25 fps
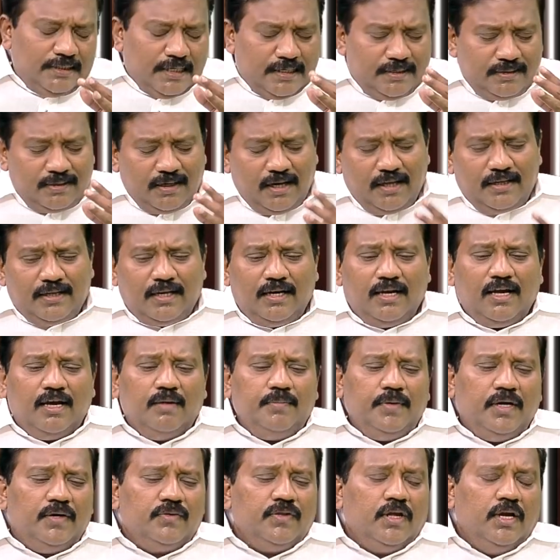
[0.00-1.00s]
ஜென்ரலா
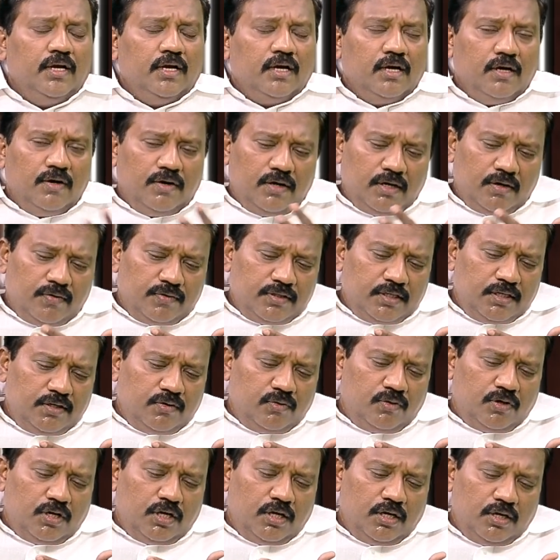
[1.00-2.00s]
எல்லாமே வந்து
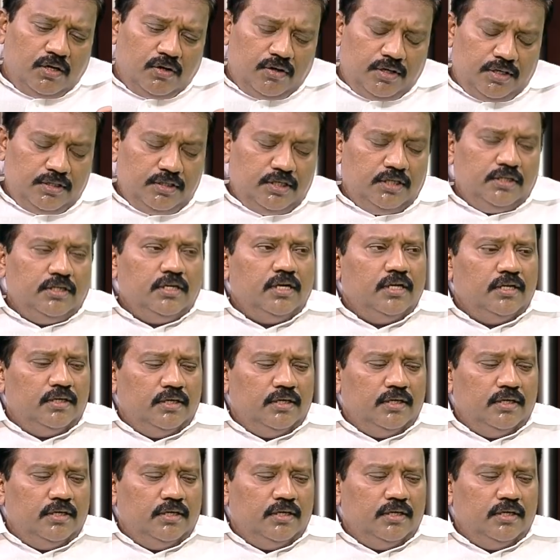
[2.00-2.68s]
ஒரு ஹிந்தி